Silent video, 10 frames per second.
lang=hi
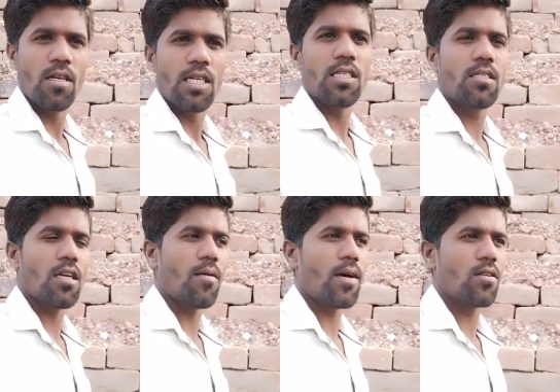
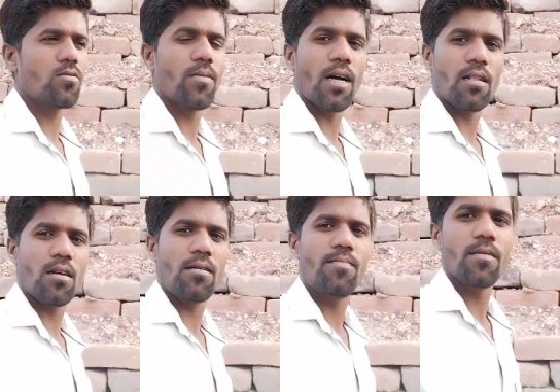जिससे हमारा जो माल
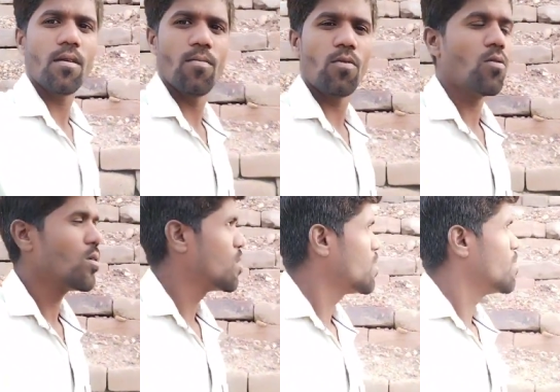था वो
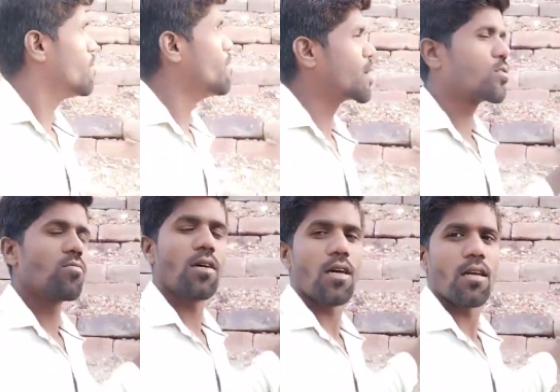पक
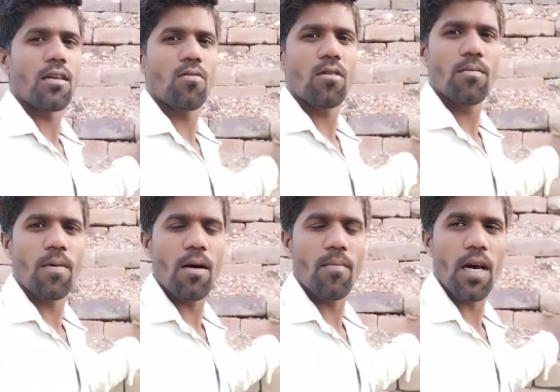चुका है क्योंकि
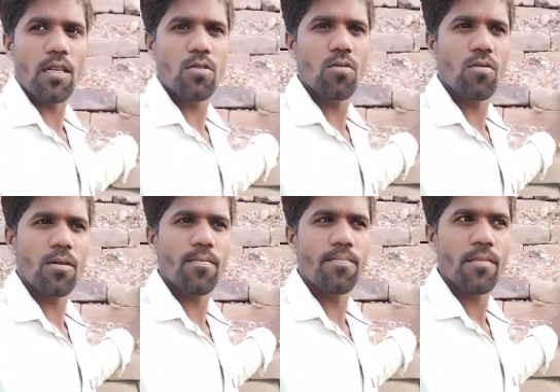बारिश
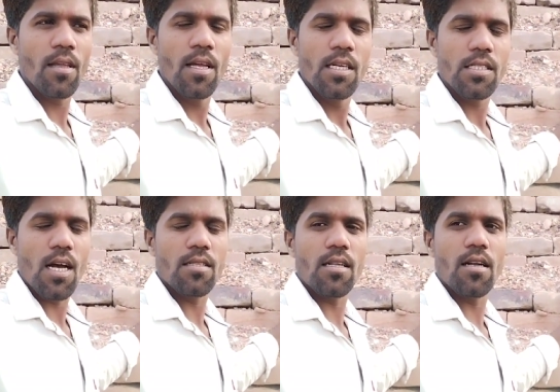थोड़ी
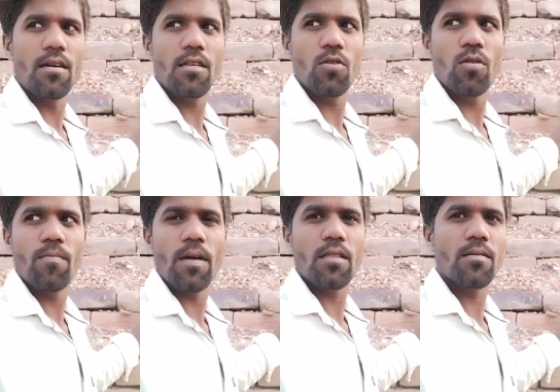सात आठ घंटे तो हुई
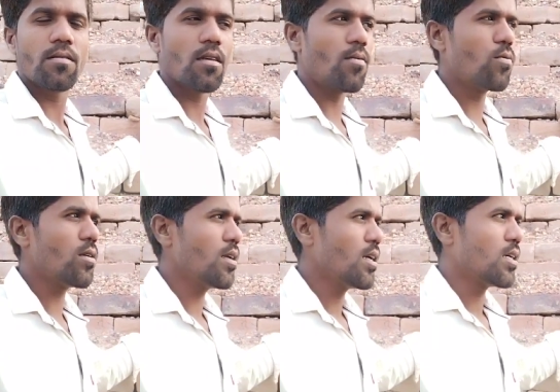पर तब
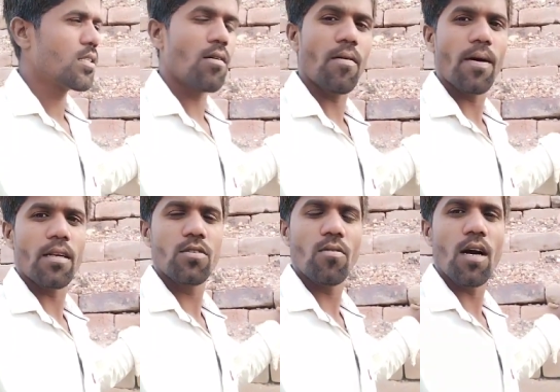हुई जब
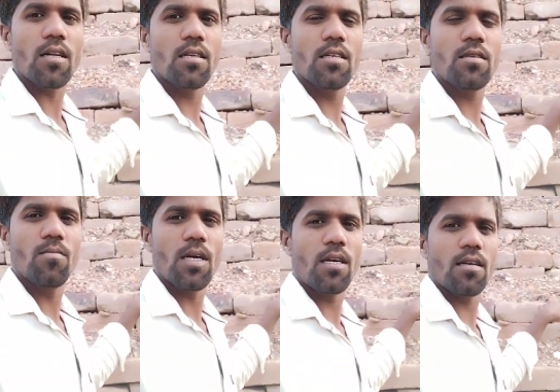हमारी जो आग थी इस
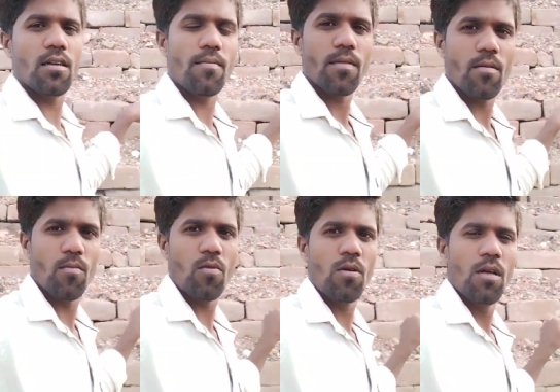भट्टे की
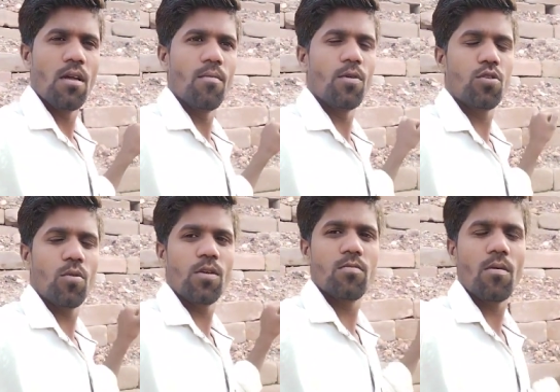वो
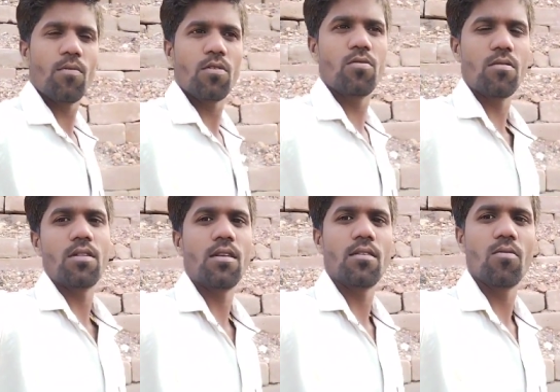बीचों बीच में पहुंच
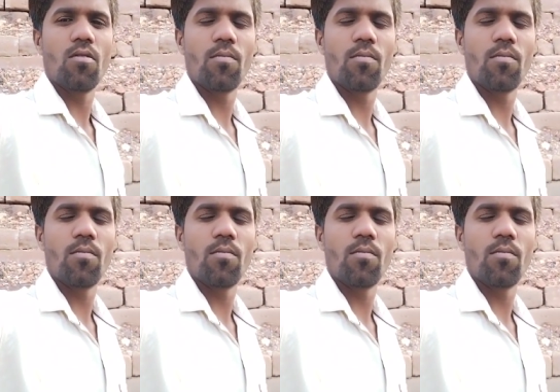चुकी थी और